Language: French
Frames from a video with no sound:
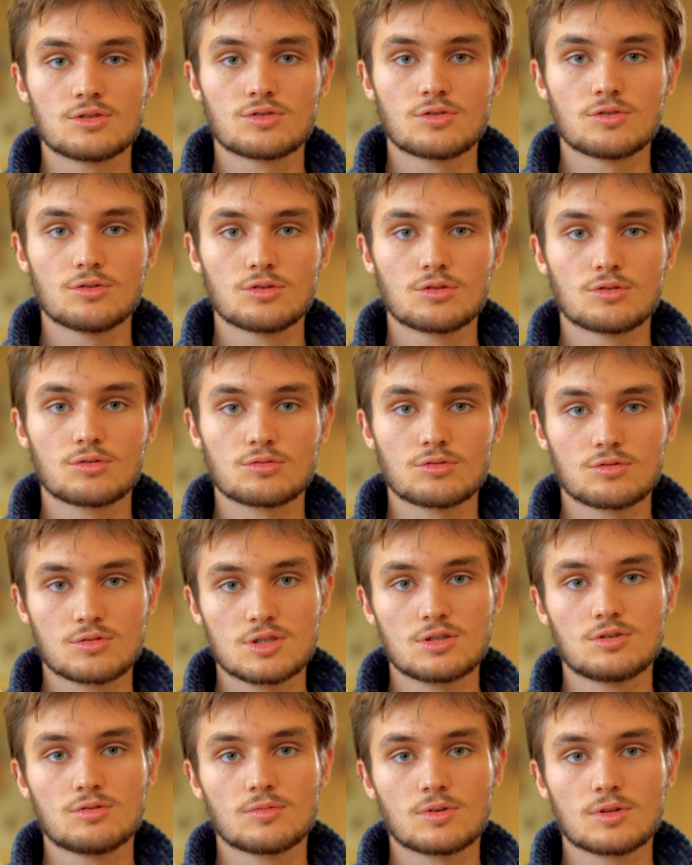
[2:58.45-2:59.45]
je compte
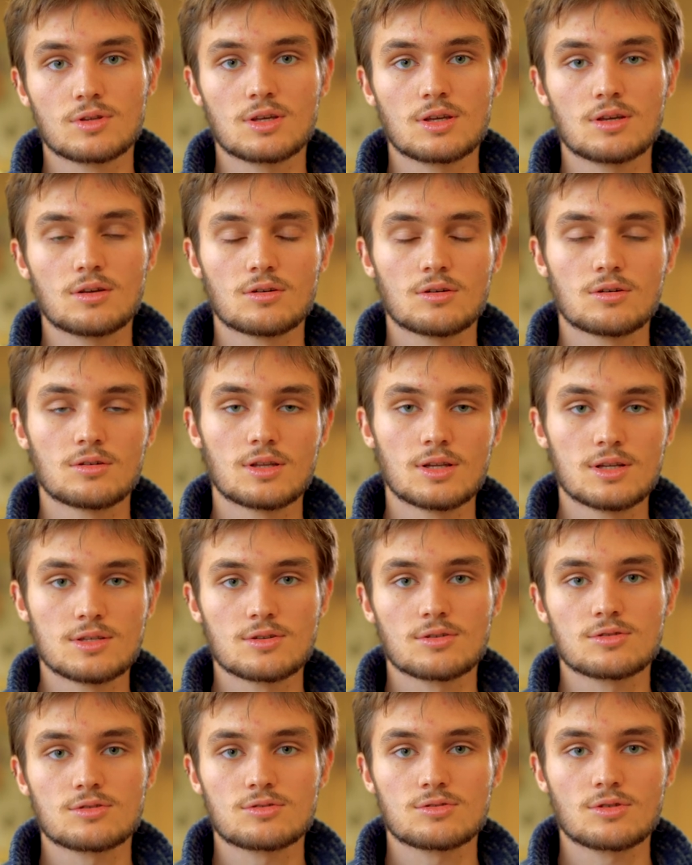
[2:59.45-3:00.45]
aussi demander euh, des
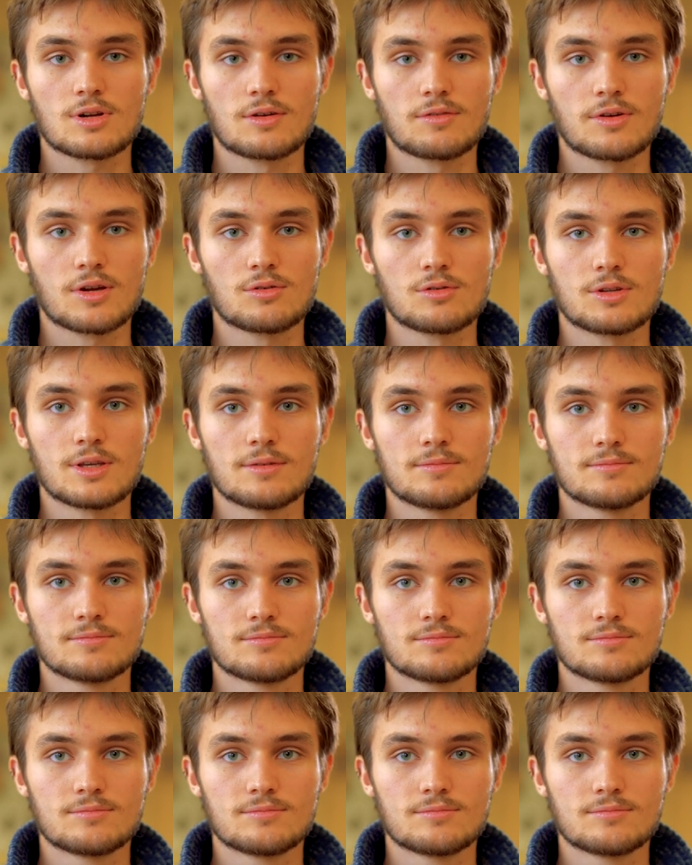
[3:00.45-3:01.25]
licences sur la faculté.